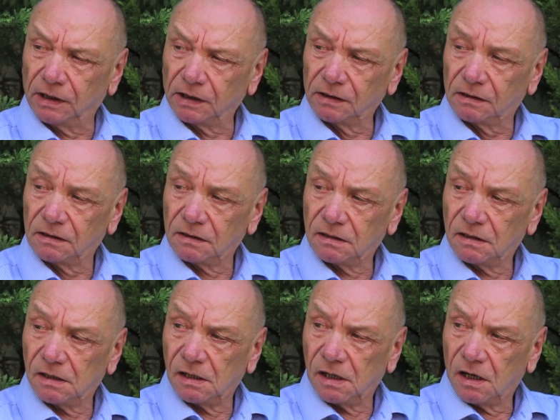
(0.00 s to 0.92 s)
wird.
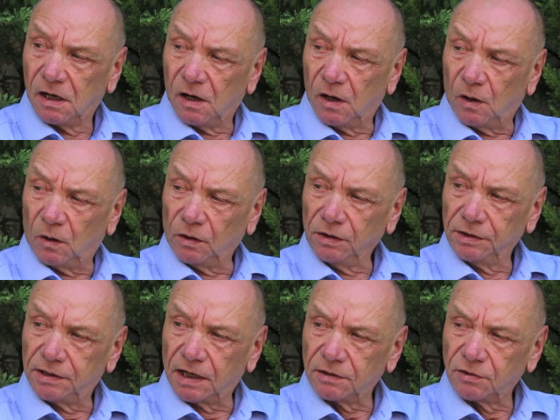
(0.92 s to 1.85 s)

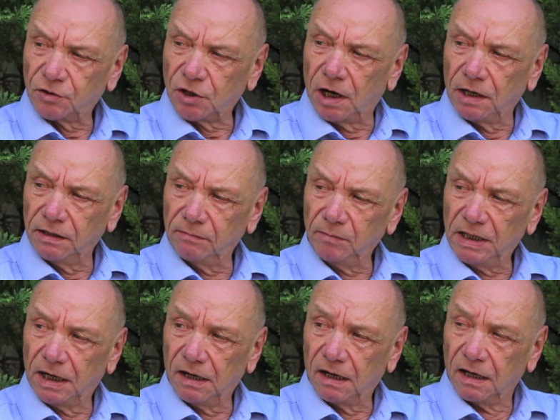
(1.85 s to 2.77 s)
Und das scheint
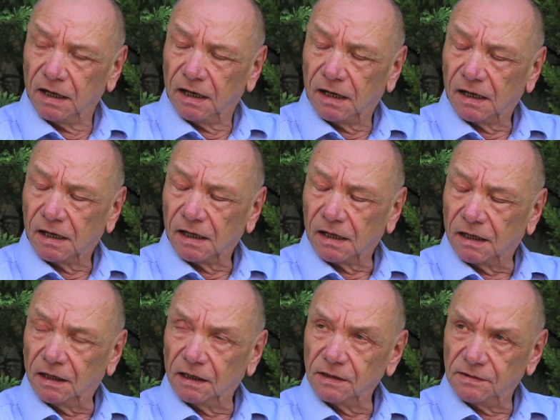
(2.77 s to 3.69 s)
mir
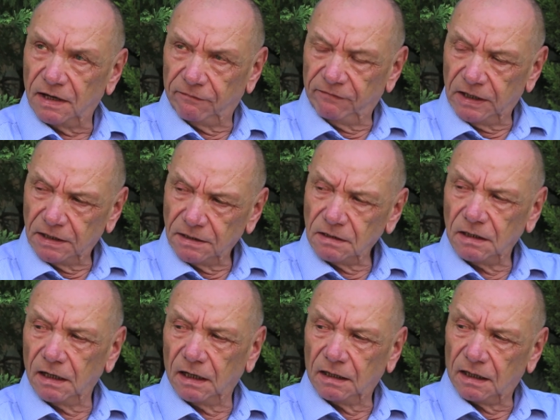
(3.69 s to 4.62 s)
äh, sehr
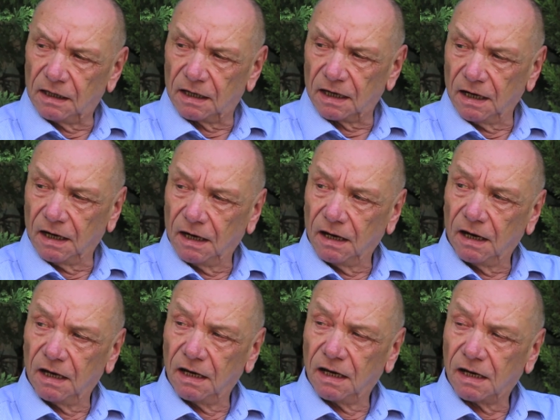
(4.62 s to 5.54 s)
wesentlich, äh,
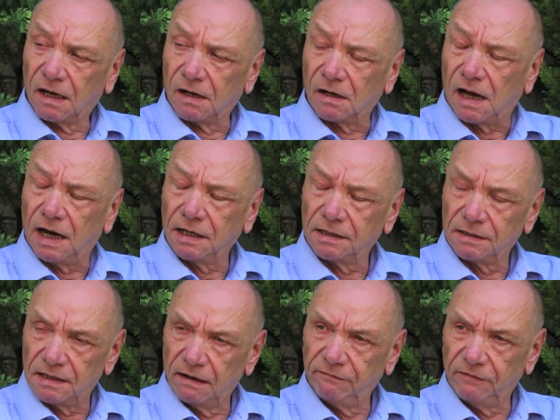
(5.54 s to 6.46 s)
eine
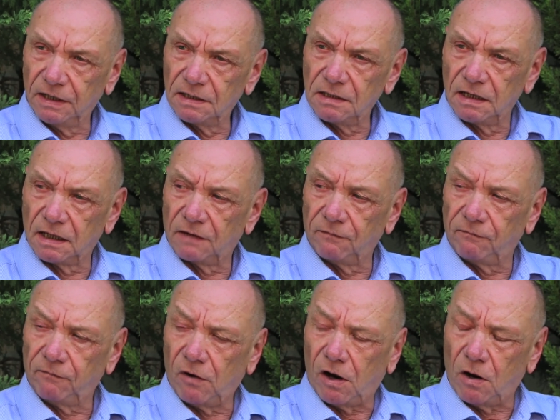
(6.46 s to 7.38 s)
sehr wesentliche
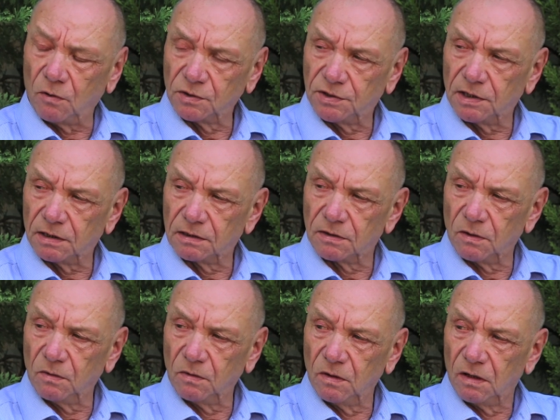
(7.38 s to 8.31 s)

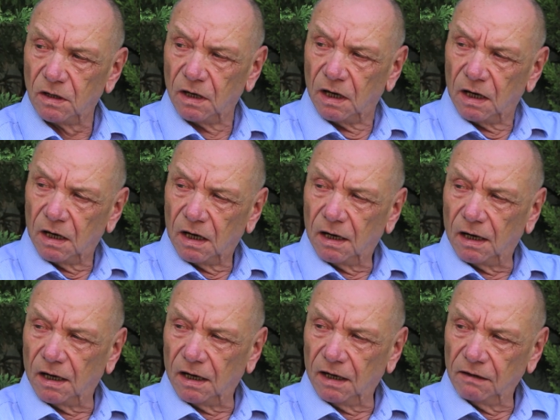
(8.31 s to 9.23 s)
Voraussetzung
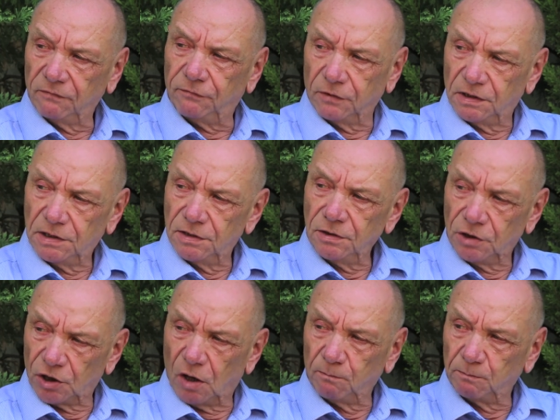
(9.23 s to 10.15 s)
äh, für diesen
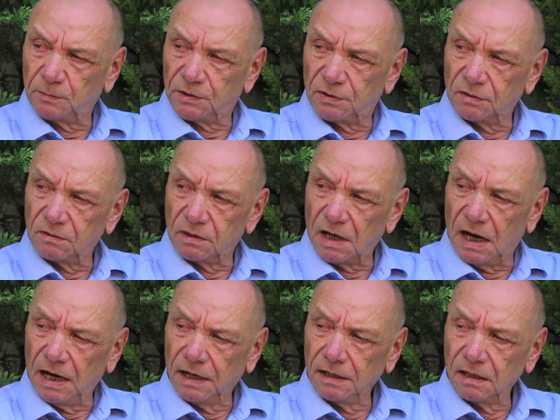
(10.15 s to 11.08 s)
Job zu
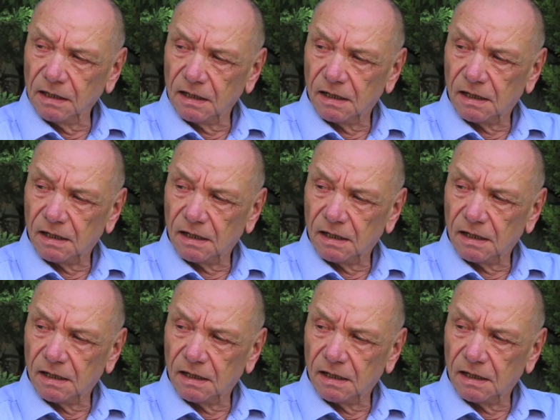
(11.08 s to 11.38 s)
sein.